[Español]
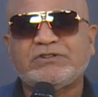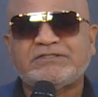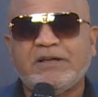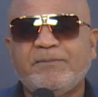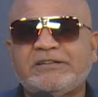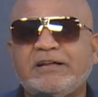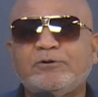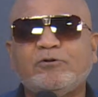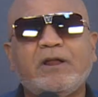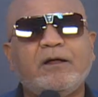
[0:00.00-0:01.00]
está
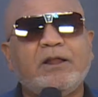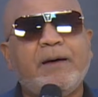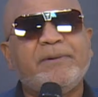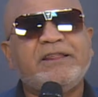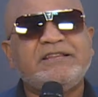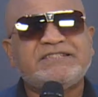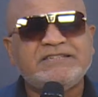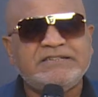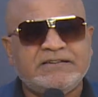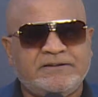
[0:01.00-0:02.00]
matando la, la
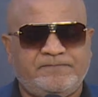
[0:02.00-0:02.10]
medicina.